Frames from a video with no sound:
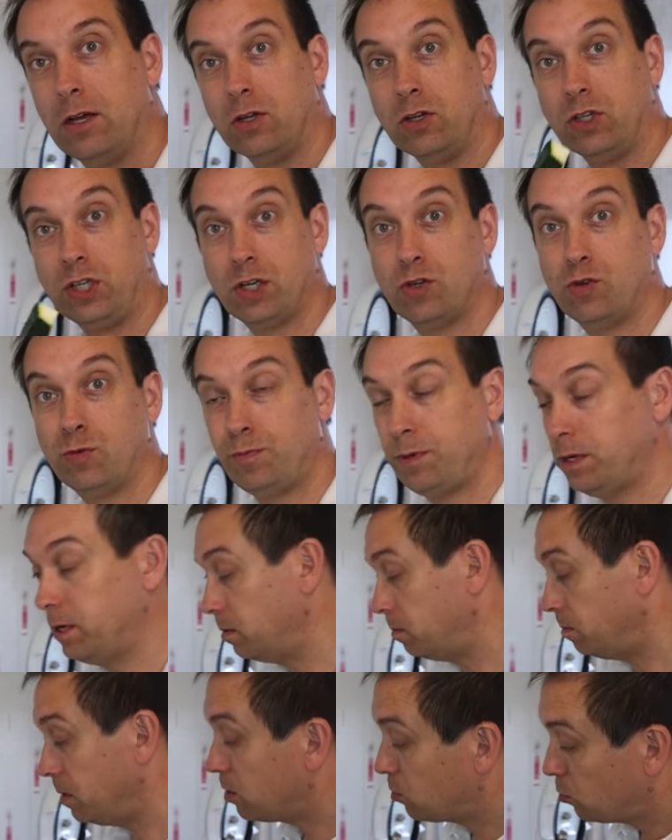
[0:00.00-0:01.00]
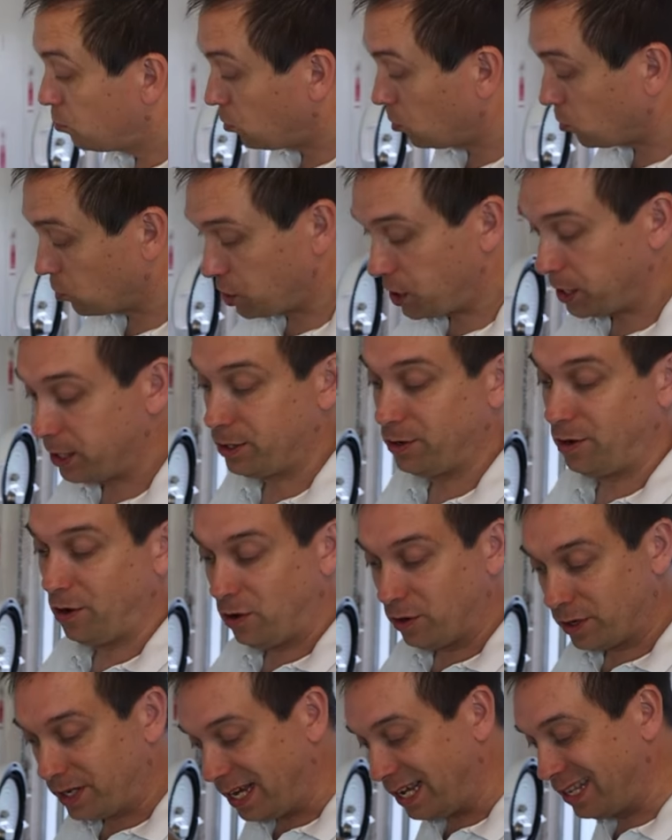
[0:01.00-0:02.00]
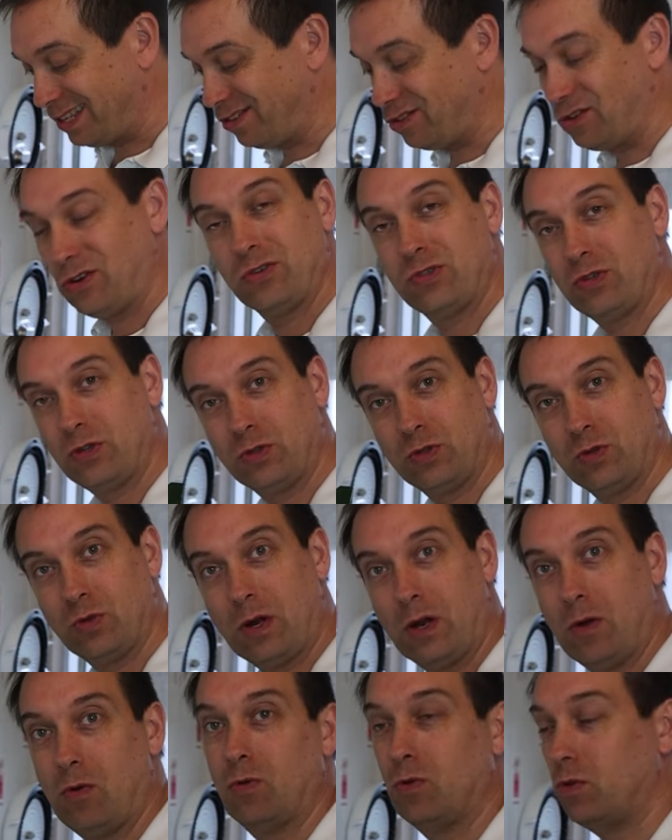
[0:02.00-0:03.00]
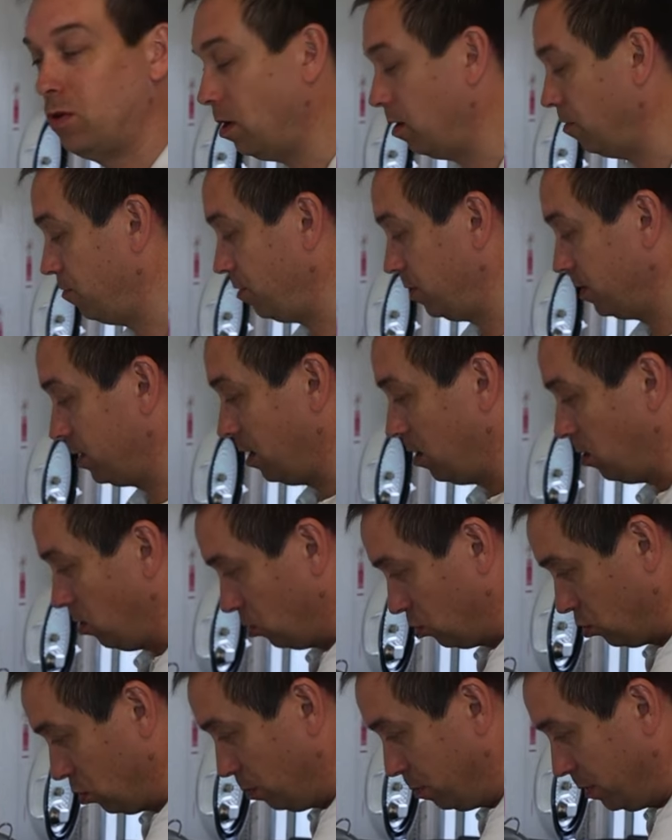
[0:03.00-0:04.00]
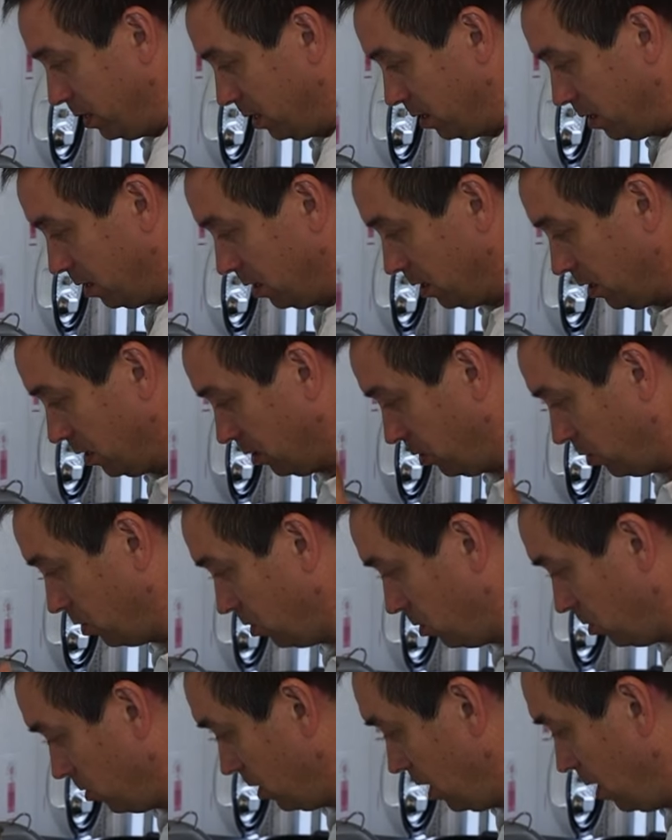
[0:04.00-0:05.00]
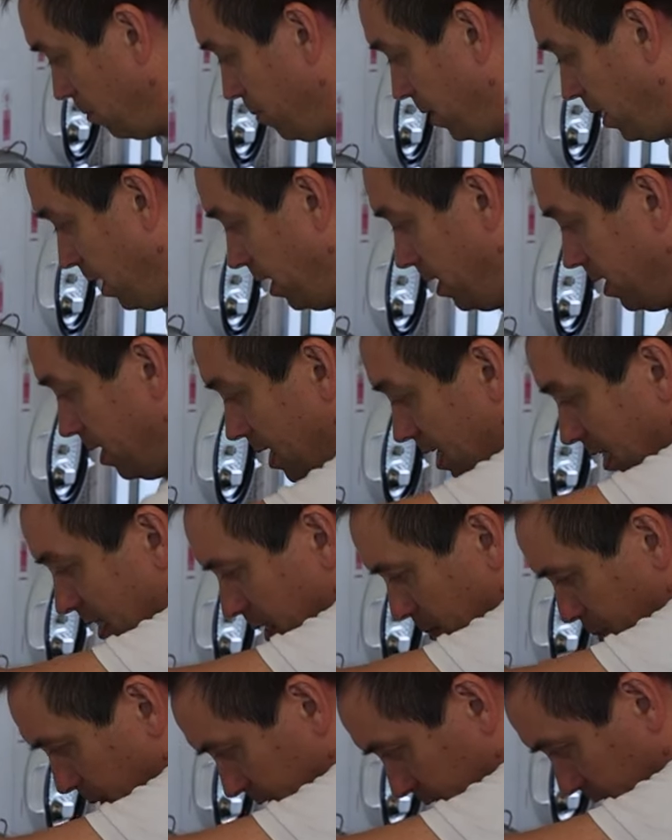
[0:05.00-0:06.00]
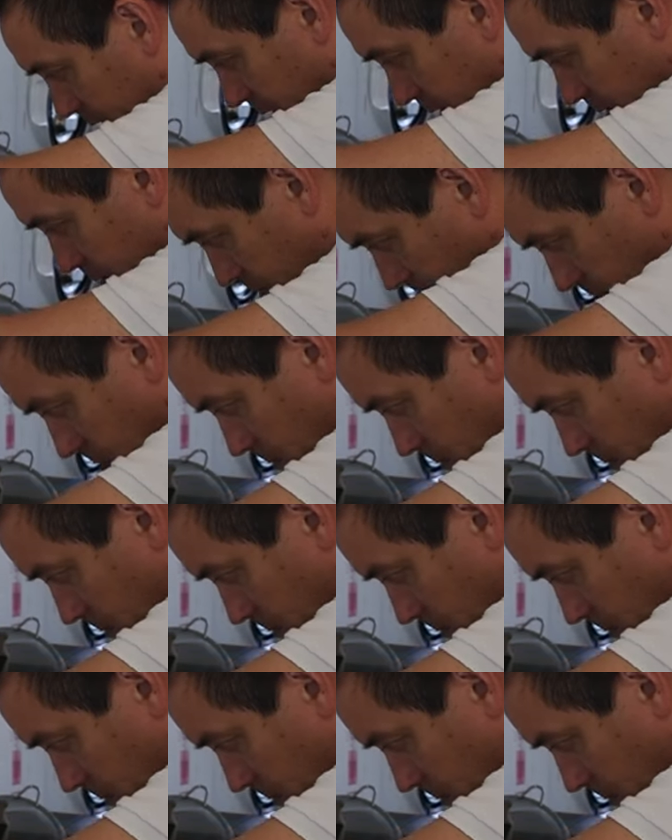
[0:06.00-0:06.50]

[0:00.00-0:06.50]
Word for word: J'ai coupé mes courgettes en 4 dans le sens de la longueur afin qu'elles rentrent bien dans l'appareil et c'est parti